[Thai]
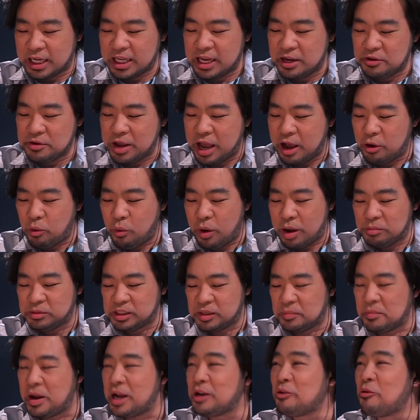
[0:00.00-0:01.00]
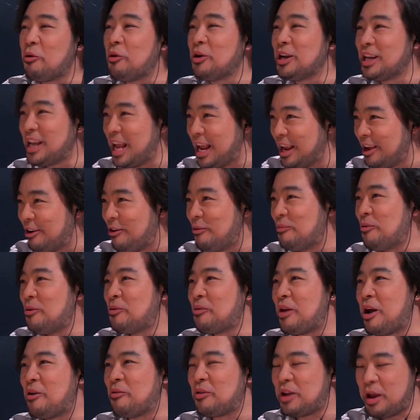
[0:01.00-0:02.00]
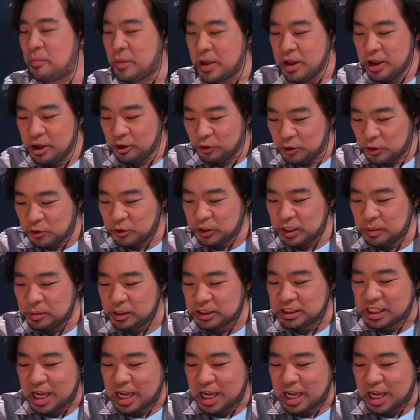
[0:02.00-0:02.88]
นักเยียวยาความสัมพันธ์คนเก่งของพวกเรา ครับครูที่ปรึ